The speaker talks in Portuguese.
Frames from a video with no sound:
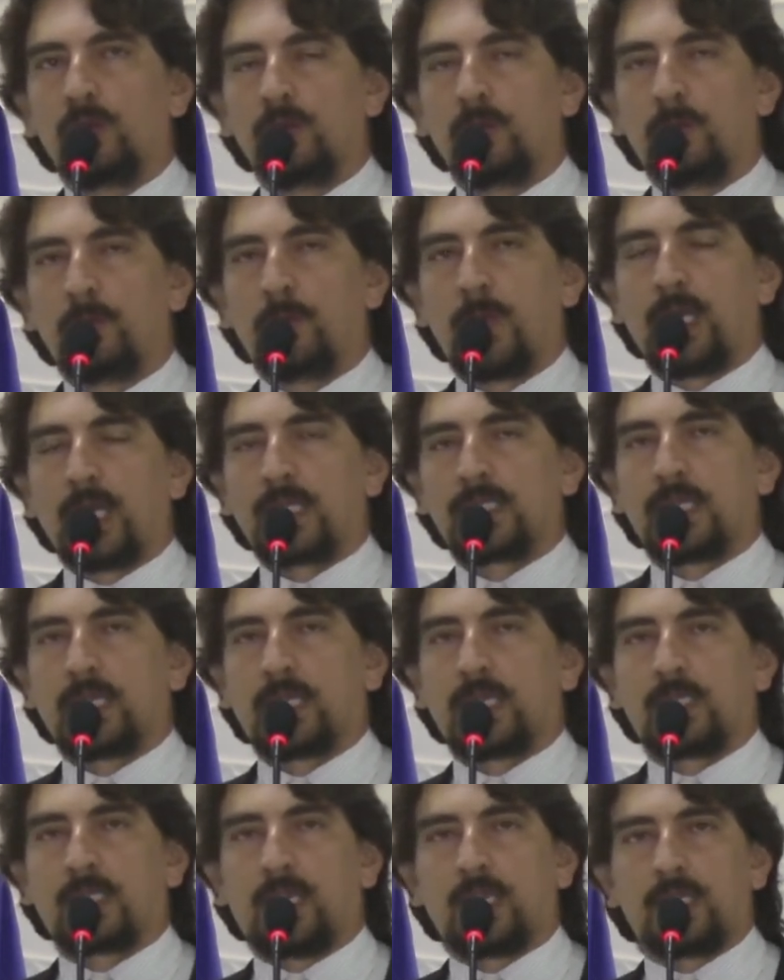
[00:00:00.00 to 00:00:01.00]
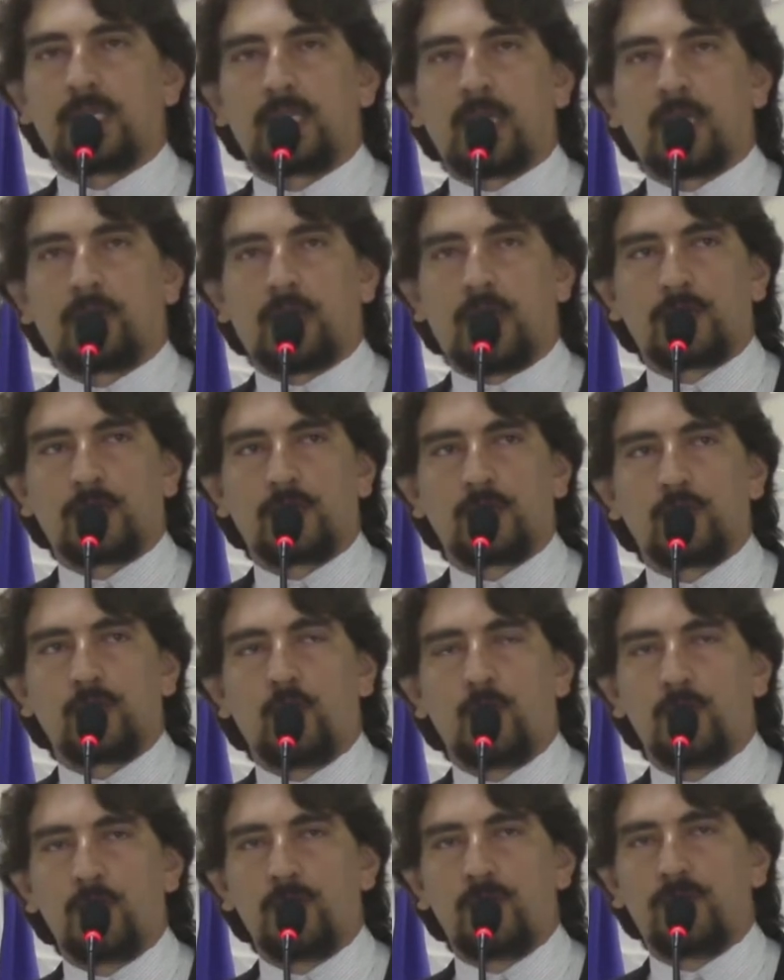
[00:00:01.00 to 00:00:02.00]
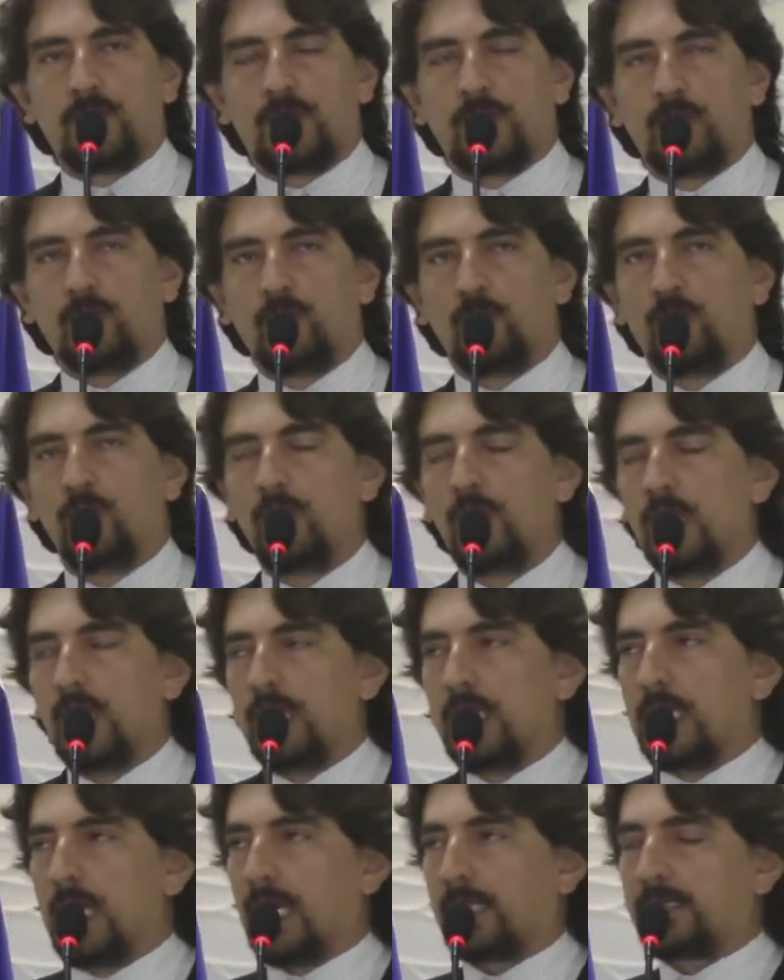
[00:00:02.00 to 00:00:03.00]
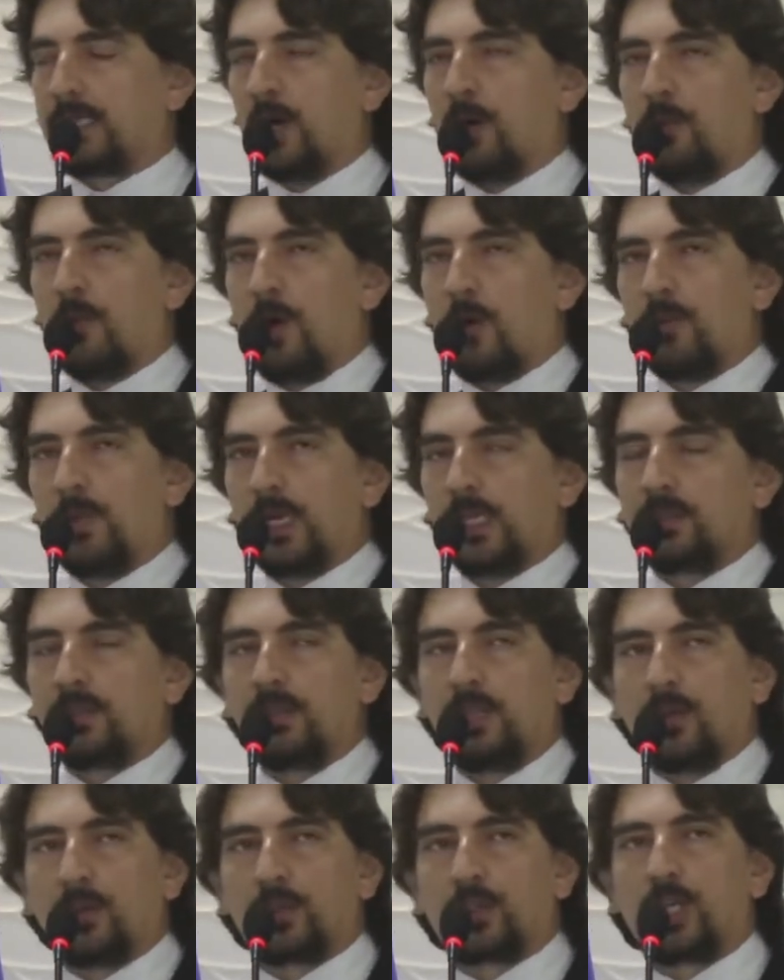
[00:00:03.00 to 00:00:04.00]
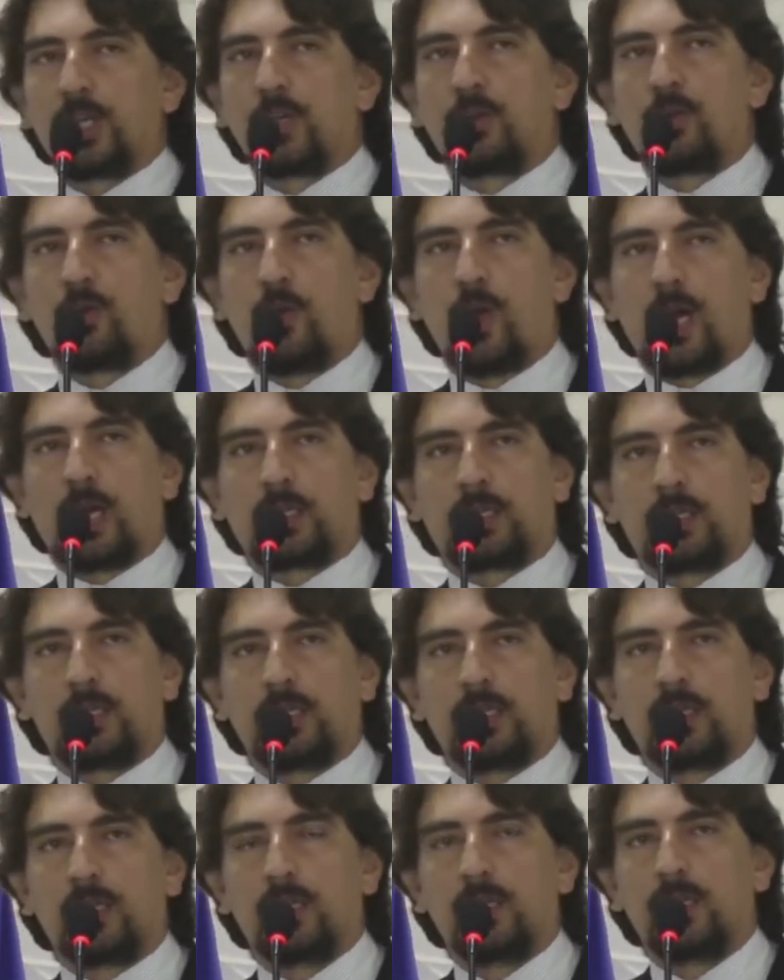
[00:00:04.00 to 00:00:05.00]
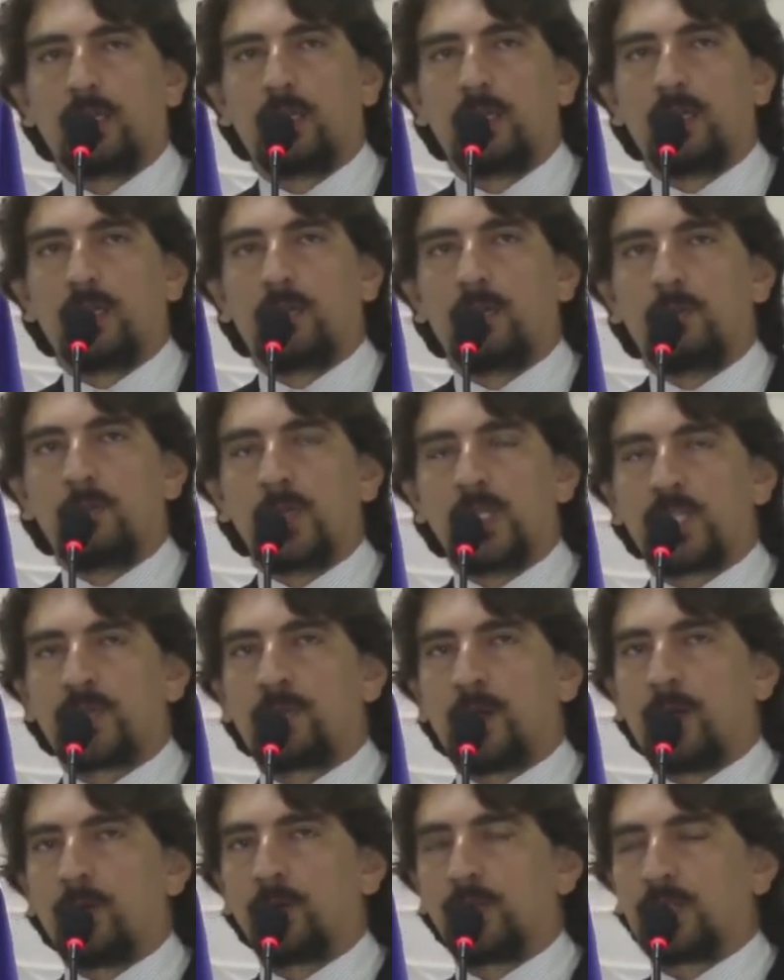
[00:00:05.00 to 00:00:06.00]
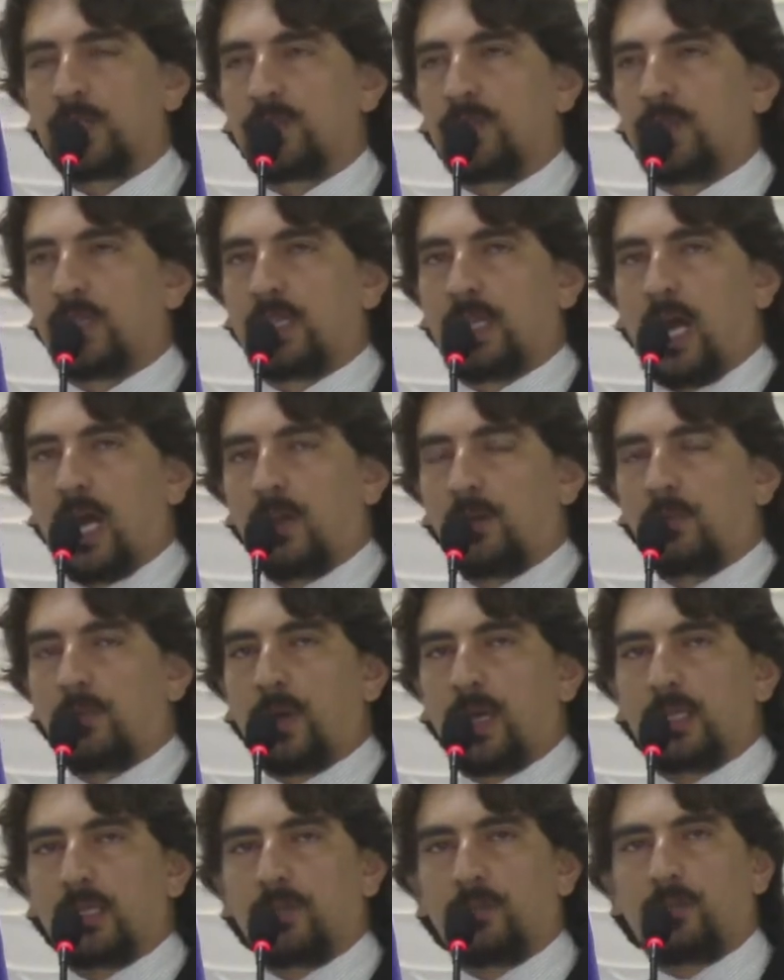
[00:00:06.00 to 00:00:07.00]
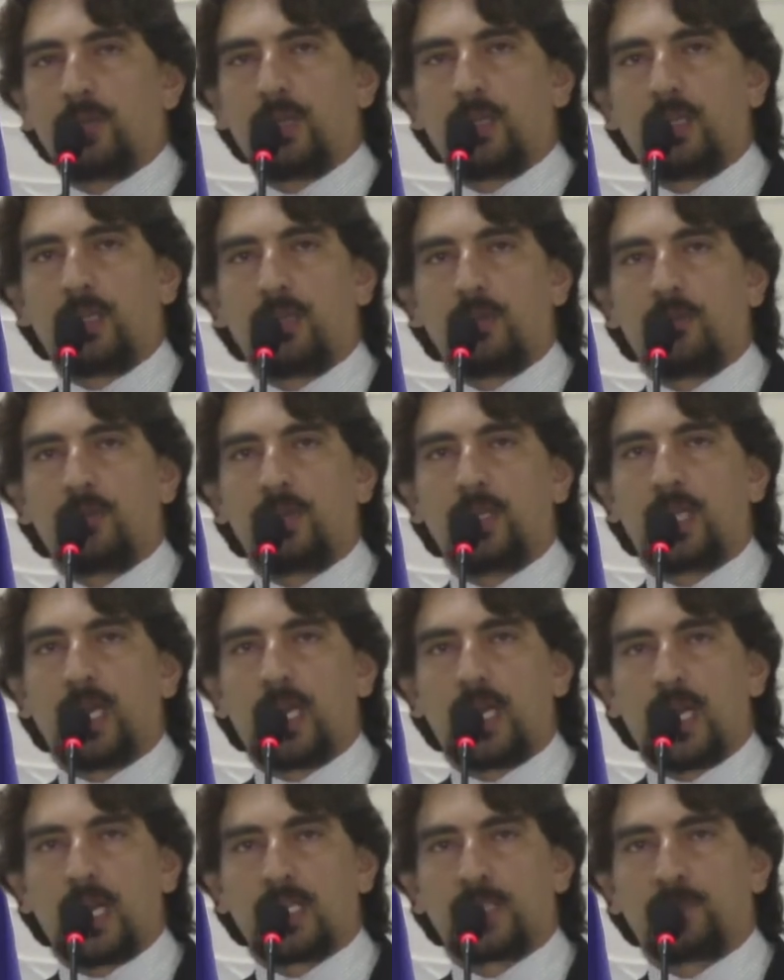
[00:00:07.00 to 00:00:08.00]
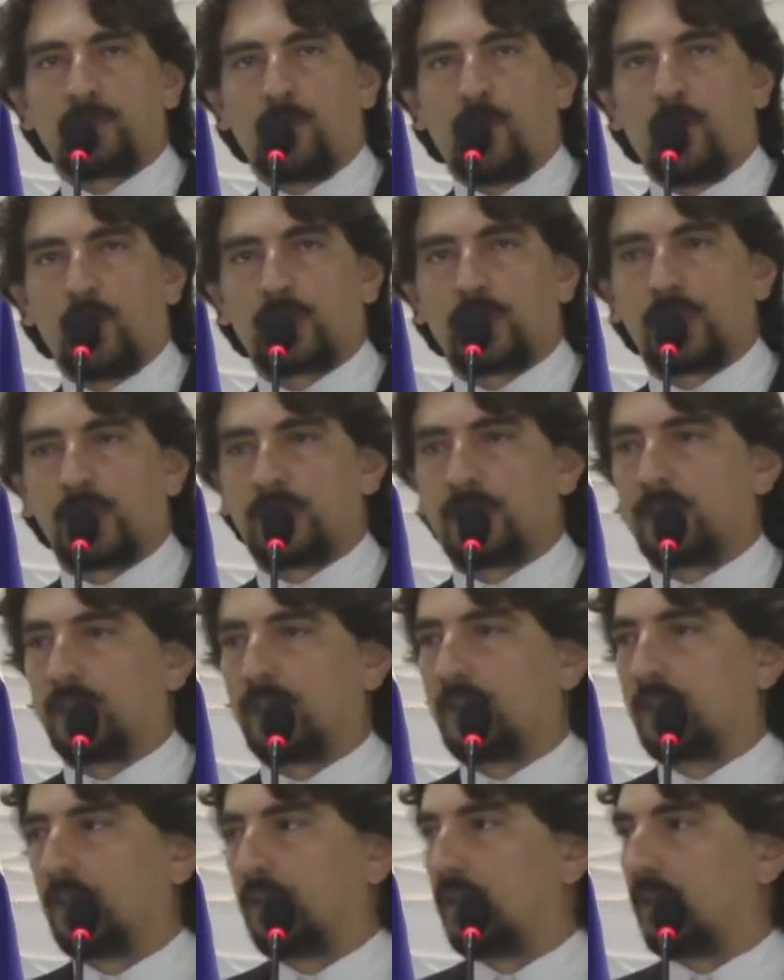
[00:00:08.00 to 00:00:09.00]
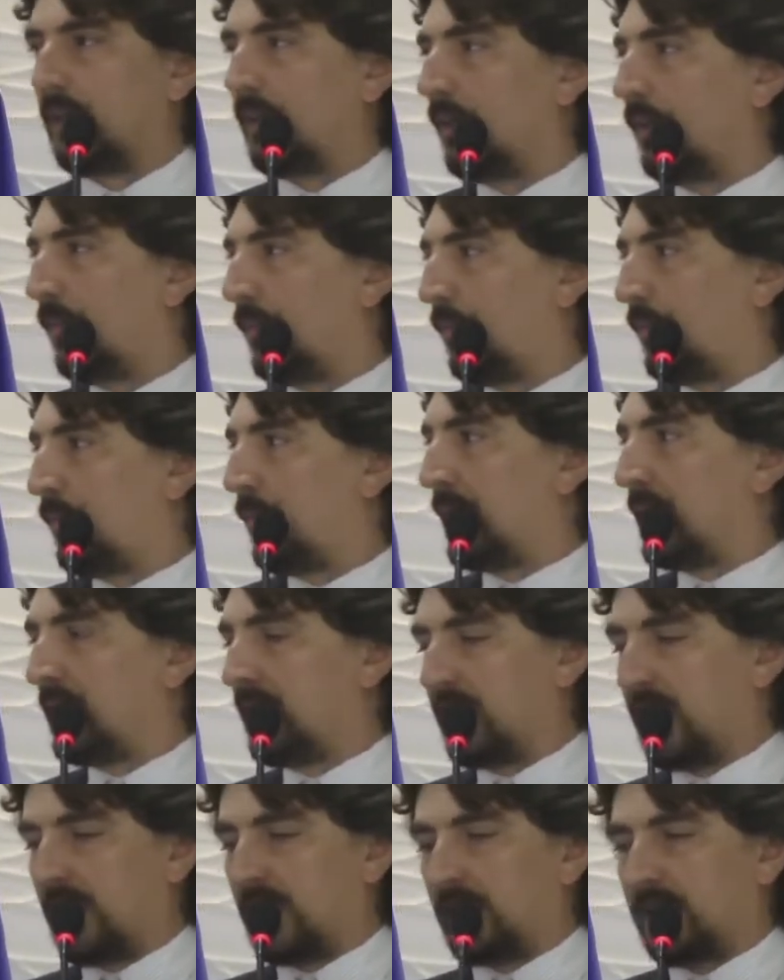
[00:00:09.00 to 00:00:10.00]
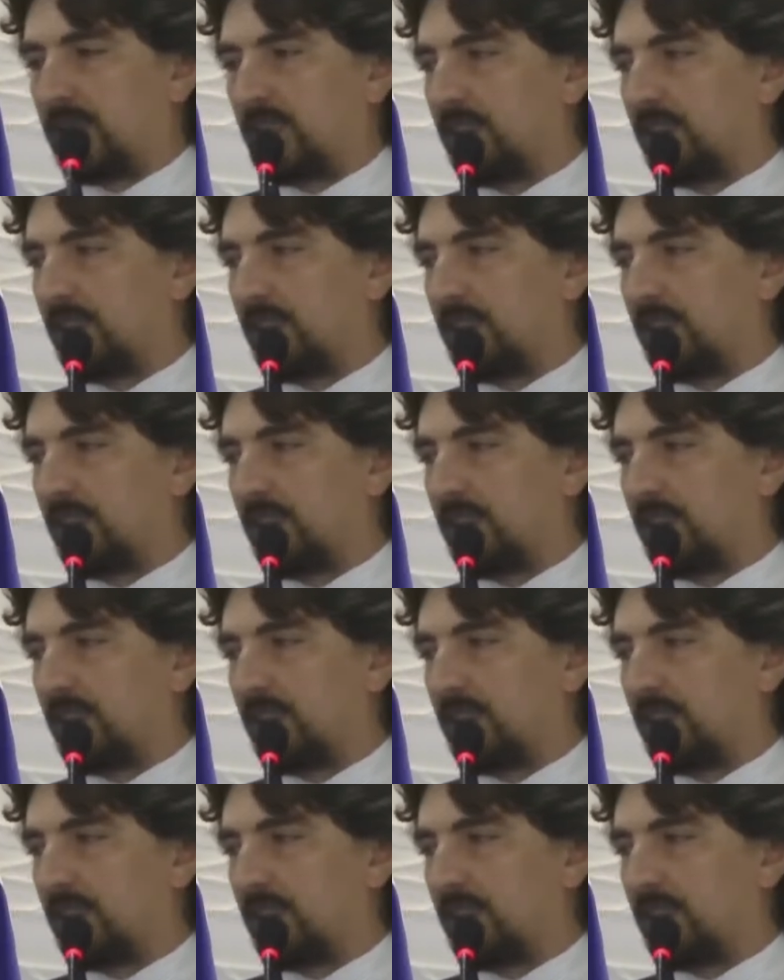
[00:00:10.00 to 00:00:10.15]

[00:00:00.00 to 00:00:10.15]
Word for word: pela Secretaria de Educação em 2021, e até o momento não chegou aqui. Minhas perguntas ficaram para ver, vir as respostas. Presidente